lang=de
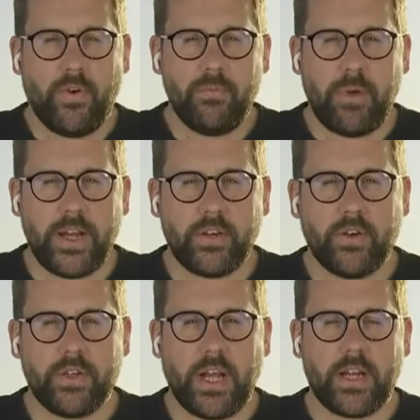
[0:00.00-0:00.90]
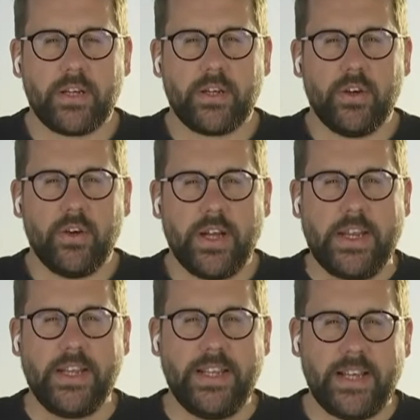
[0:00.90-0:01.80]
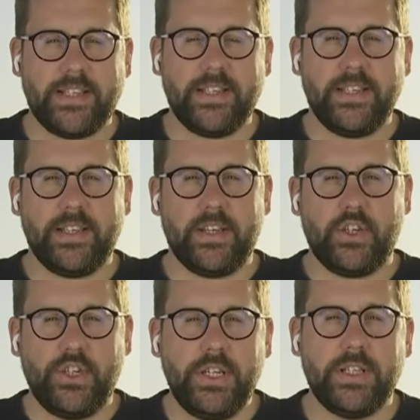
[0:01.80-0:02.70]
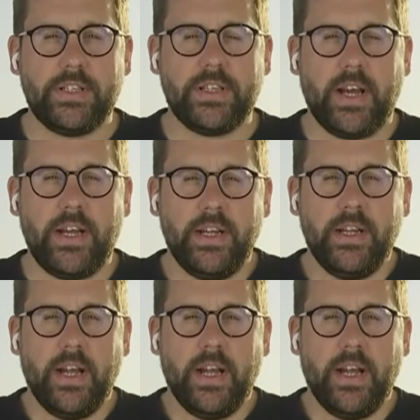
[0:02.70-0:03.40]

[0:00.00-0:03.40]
von meinen Kontakten gehört, dass es entschieden sei.